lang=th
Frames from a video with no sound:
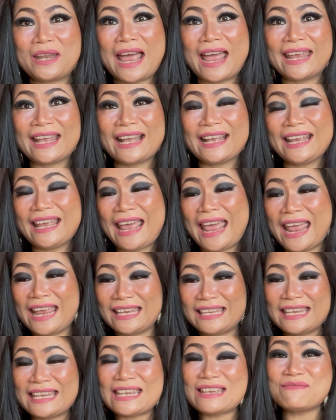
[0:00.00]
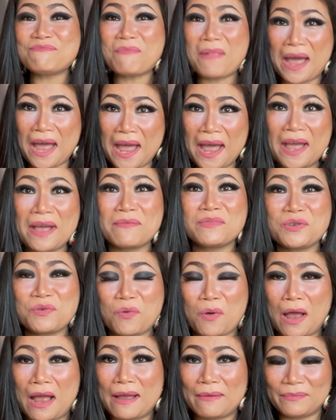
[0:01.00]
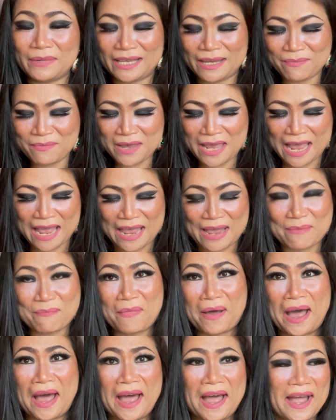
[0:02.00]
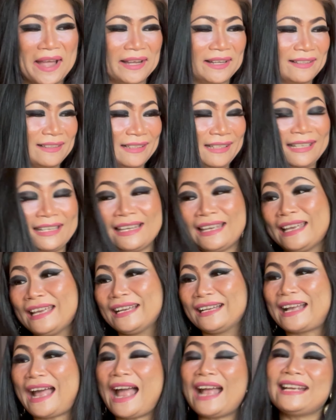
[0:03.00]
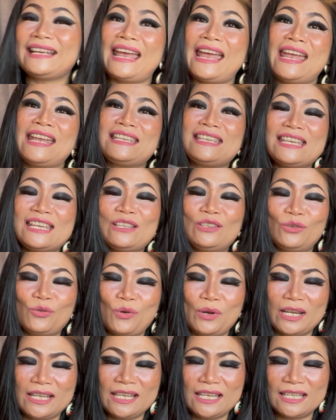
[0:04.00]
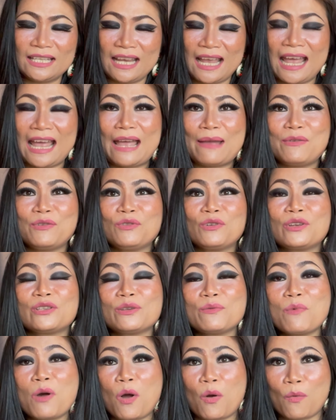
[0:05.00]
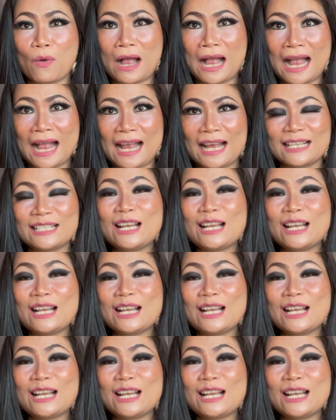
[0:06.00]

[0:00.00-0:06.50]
ได้กางเกงยีนมา มีความกิ๊บแก่มาก กางเกงยีนตัวนี้นะคะ ก็จะบอกว่า